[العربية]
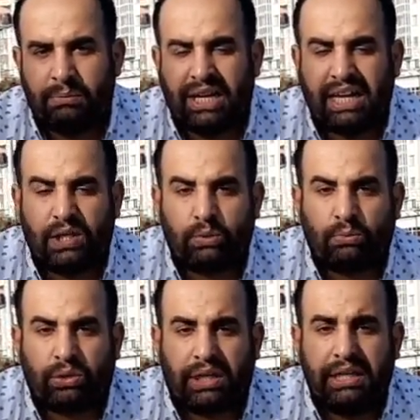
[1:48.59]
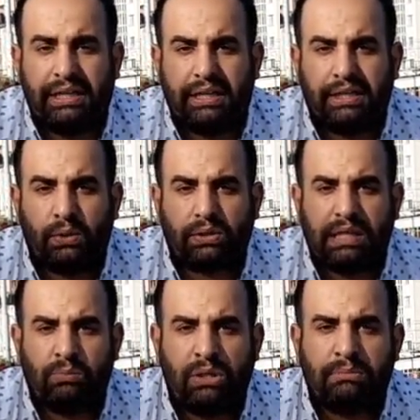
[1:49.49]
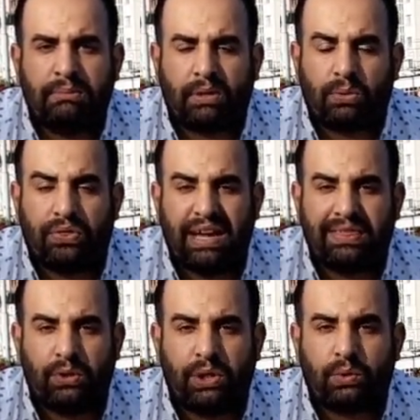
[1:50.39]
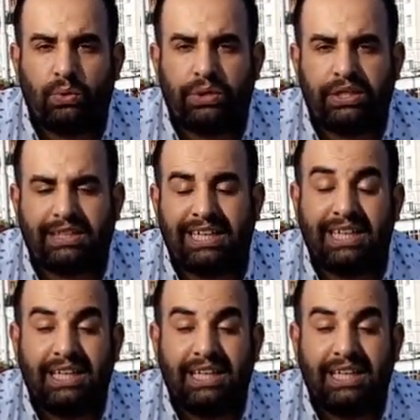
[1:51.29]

من هاي الأمور النقطة المهمة برضو الثالثه أنه تكون أنت